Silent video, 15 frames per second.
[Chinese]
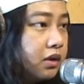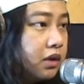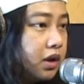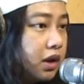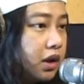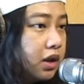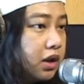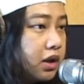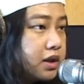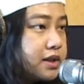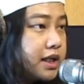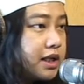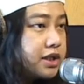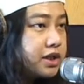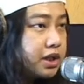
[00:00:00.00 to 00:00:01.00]
呃，
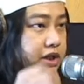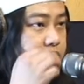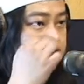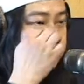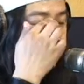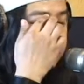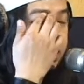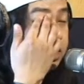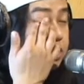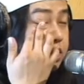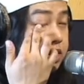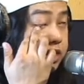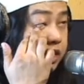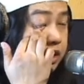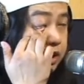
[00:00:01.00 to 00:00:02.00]
在写这首歌之
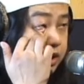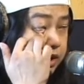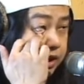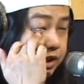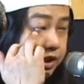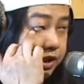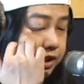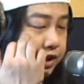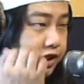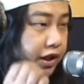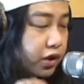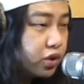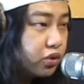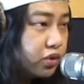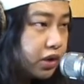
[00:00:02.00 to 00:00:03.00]
前，其实是
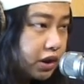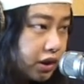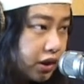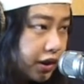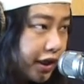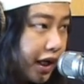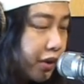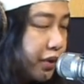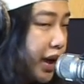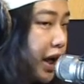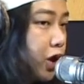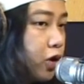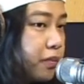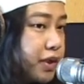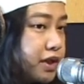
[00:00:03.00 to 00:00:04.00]
先录了《干贵爱
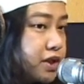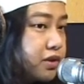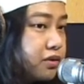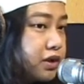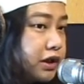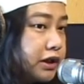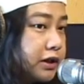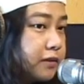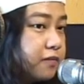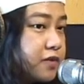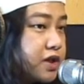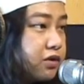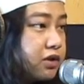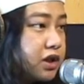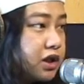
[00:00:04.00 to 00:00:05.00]
河滨》这首歌。
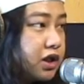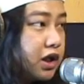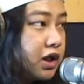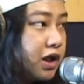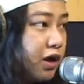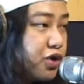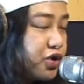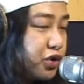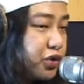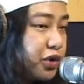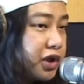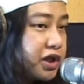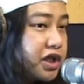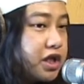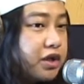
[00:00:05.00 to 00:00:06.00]
这首歌跟高雄有
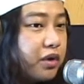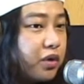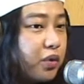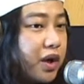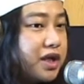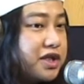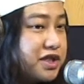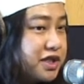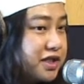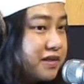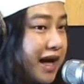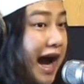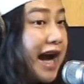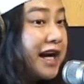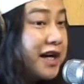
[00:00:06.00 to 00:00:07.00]
个地缘关系，
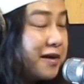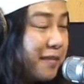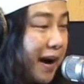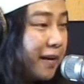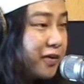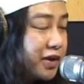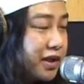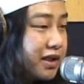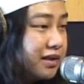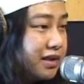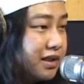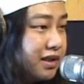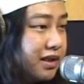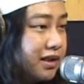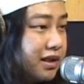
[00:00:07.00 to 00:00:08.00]
爱河。
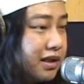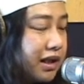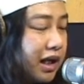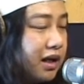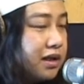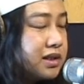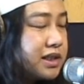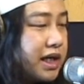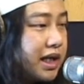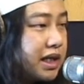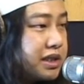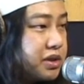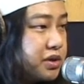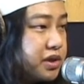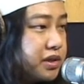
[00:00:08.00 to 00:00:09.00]
嗯，然后再
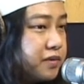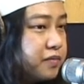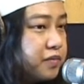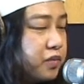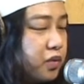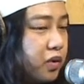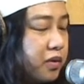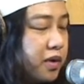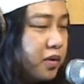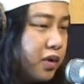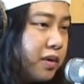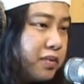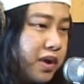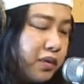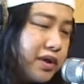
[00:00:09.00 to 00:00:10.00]
就是，我我我
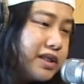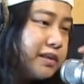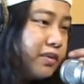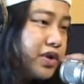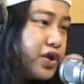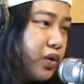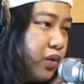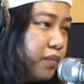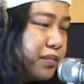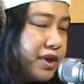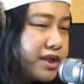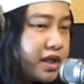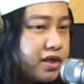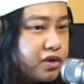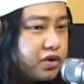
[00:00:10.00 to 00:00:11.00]
也不知道为什么，从我比
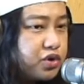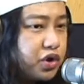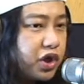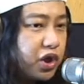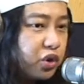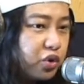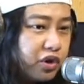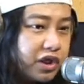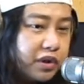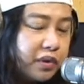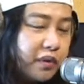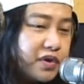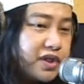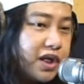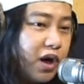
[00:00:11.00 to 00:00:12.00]
赛的时候，就很多人以为
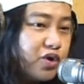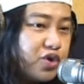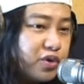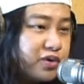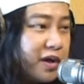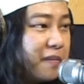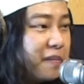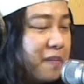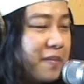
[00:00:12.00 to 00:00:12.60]
我是高雄人。